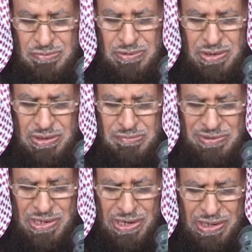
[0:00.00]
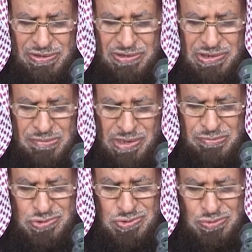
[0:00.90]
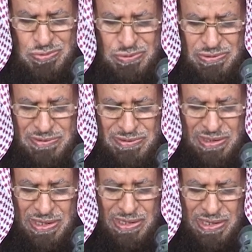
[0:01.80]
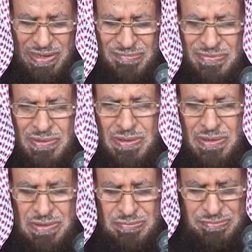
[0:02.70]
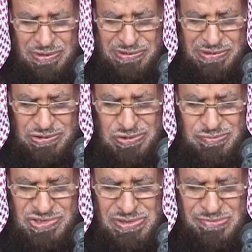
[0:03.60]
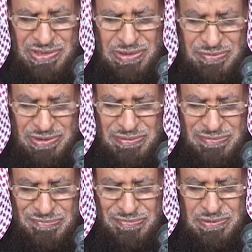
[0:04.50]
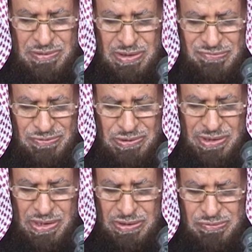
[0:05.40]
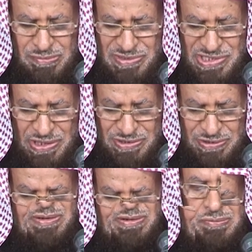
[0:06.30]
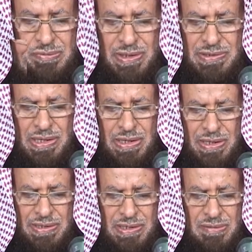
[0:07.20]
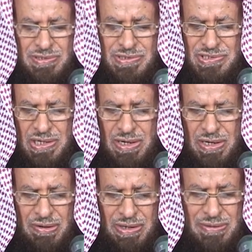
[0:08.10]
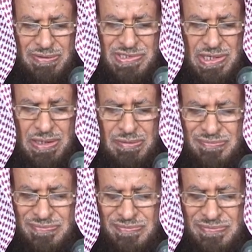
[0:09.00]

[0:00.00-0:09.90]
وبها أيضا تمام السرور على بقية المسلمين من الفقراء والمساكين قد ورد عن النبي صلى الله عليه وسلم